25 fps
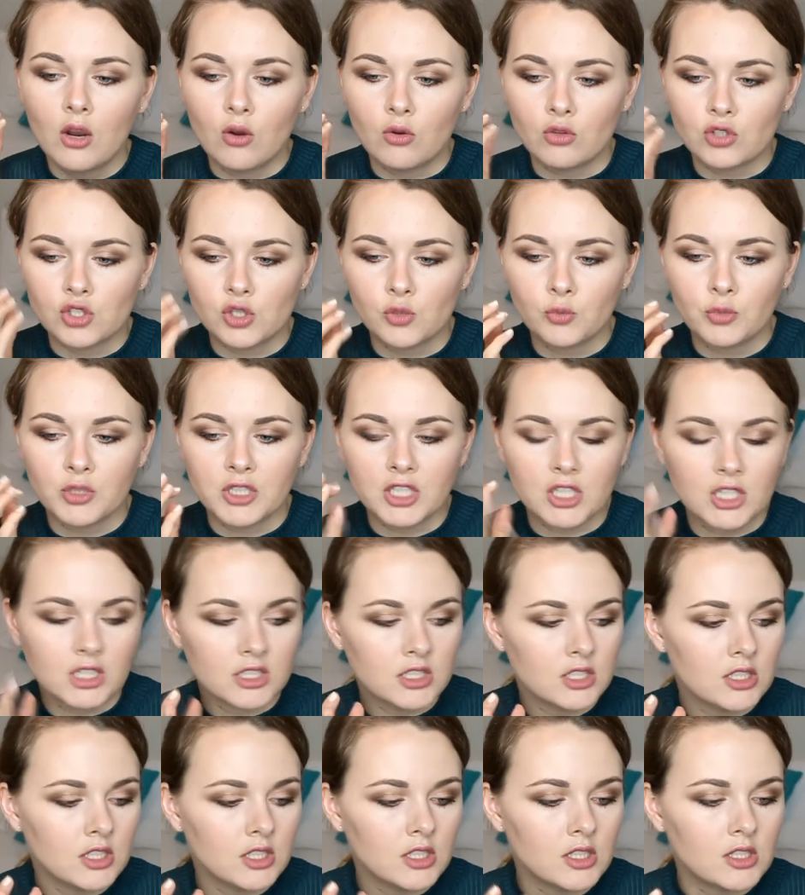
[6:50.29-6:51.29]
кожа
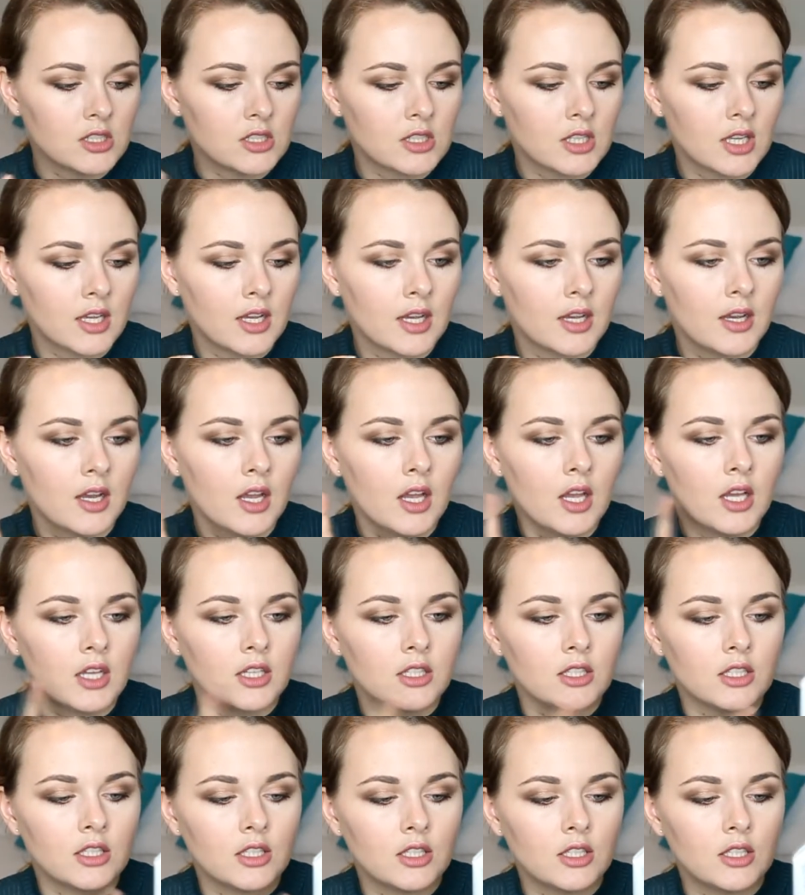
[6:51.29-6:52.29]
бархатистая
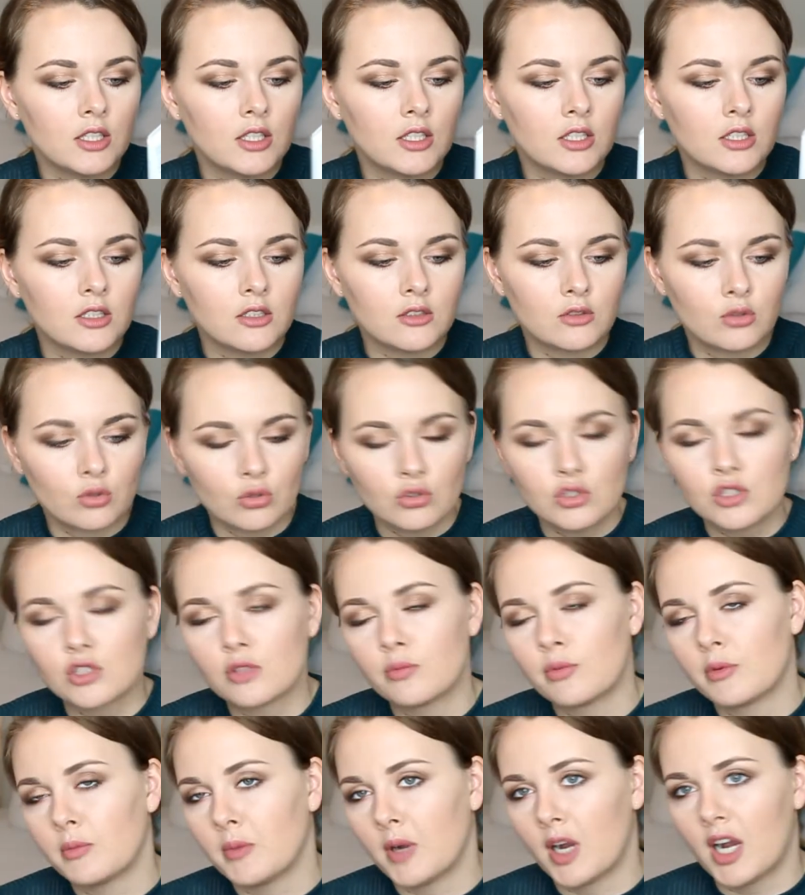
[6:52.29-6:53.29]
и
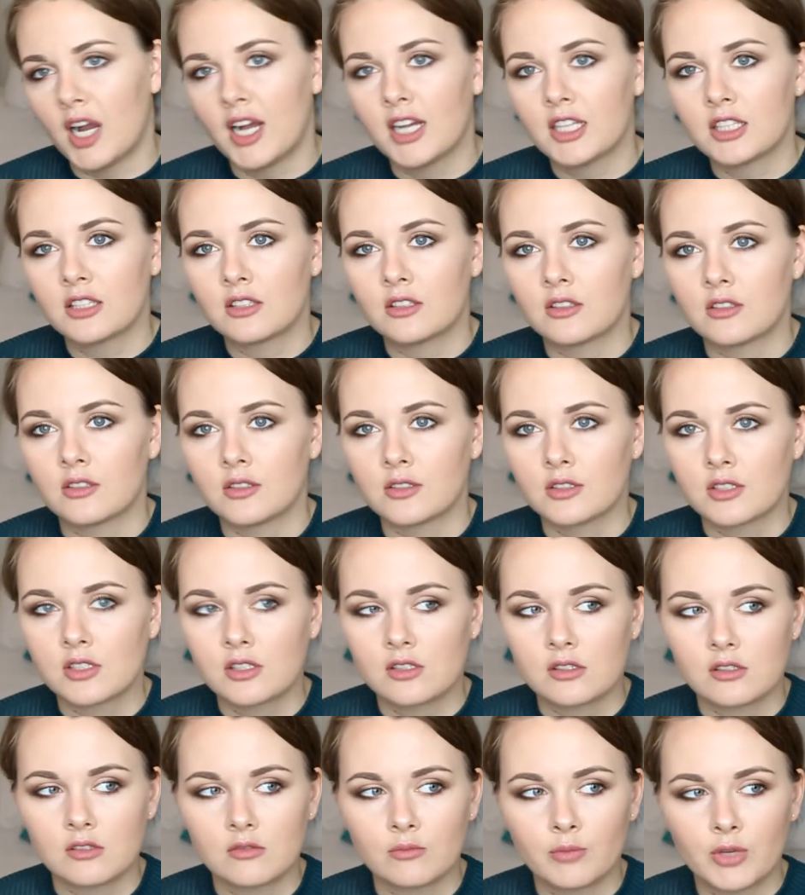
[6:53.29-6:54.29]
тоже помогает э,
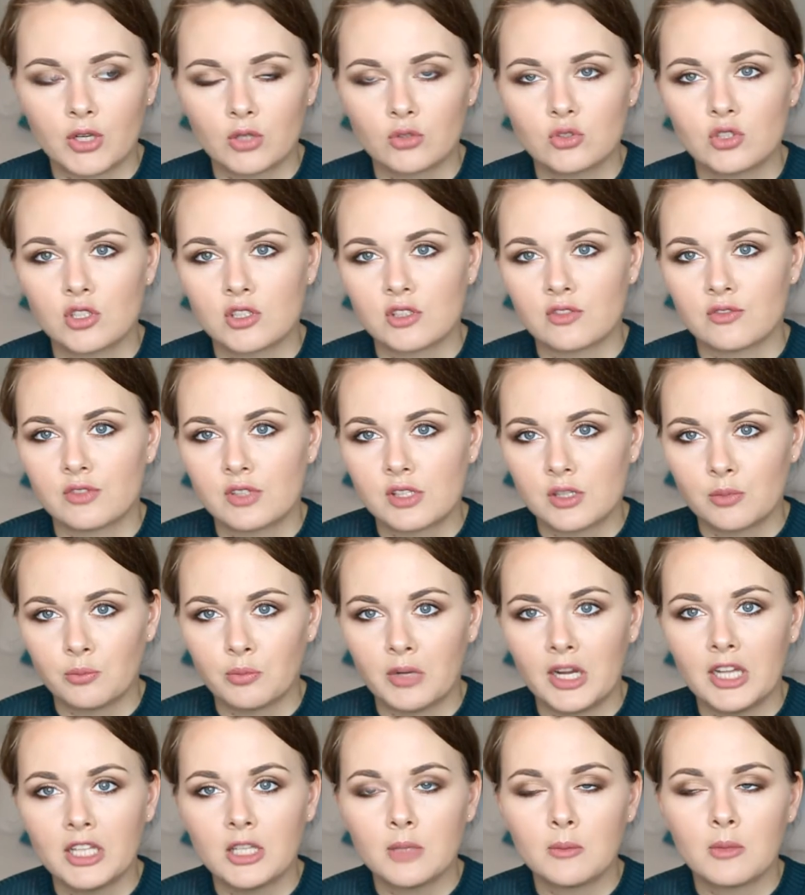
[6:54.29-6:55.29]
бороться с
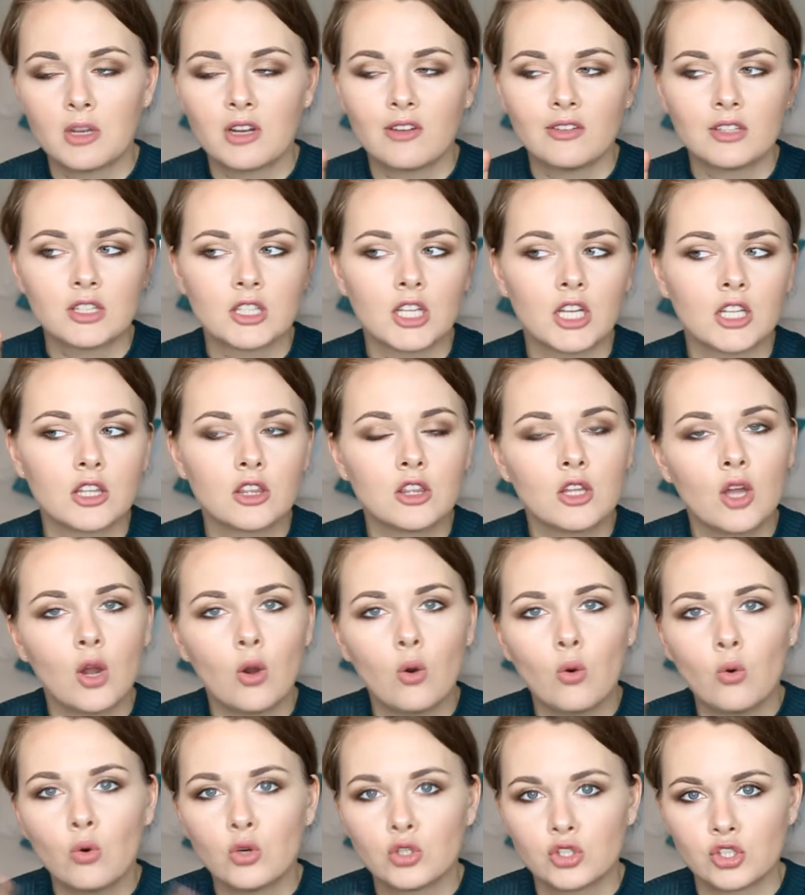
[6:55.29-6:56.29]
высыпаниями, хватает
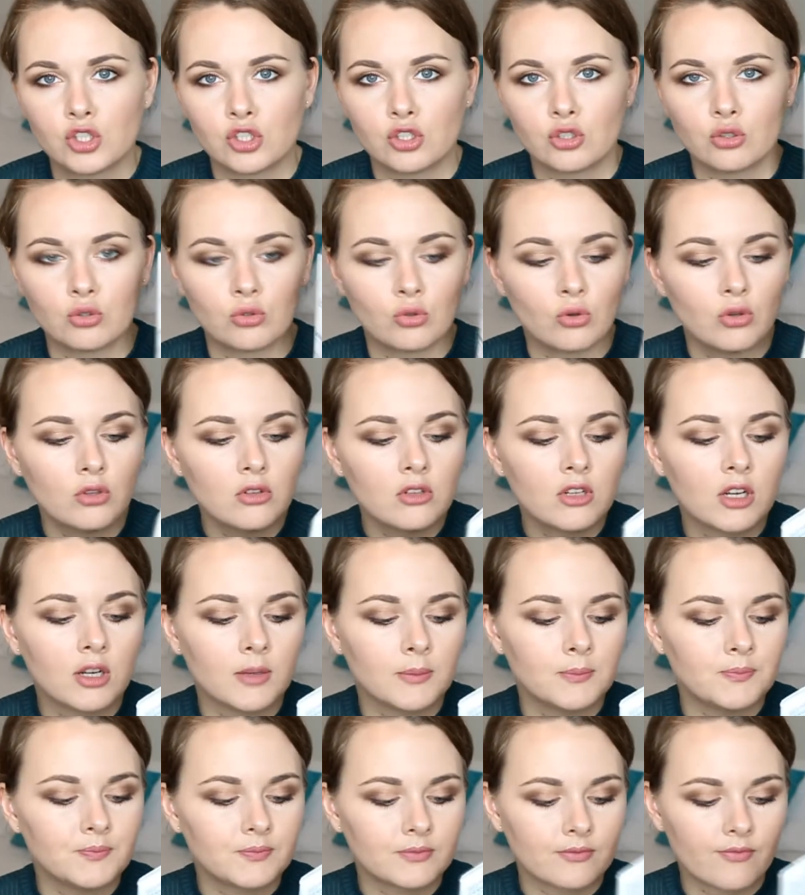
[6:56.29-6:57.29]
на очень
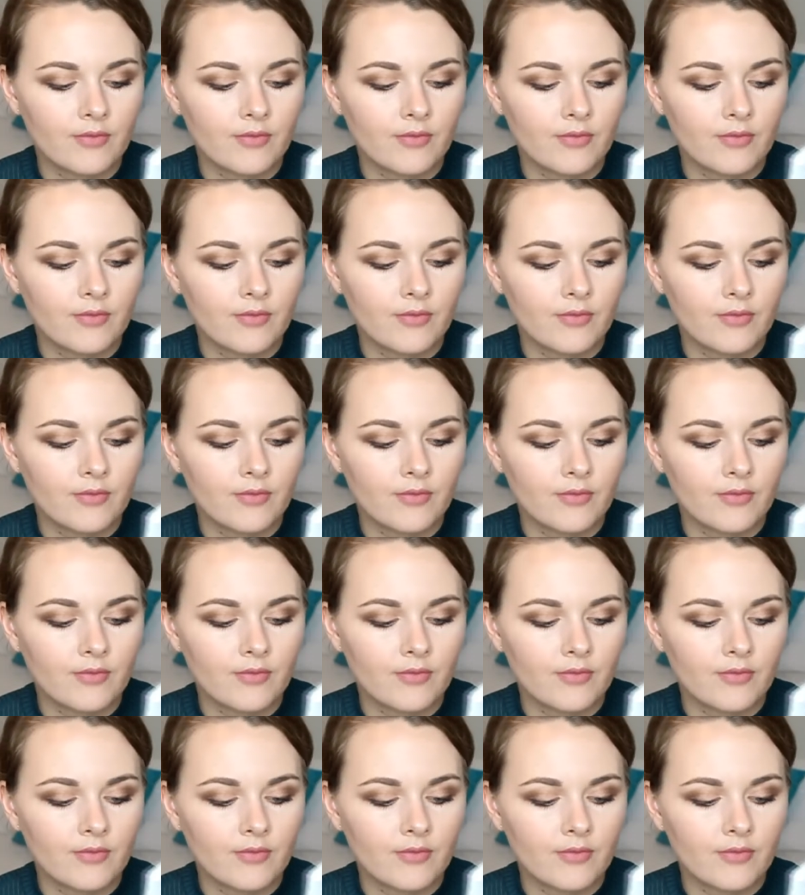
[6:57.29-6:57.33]
долго,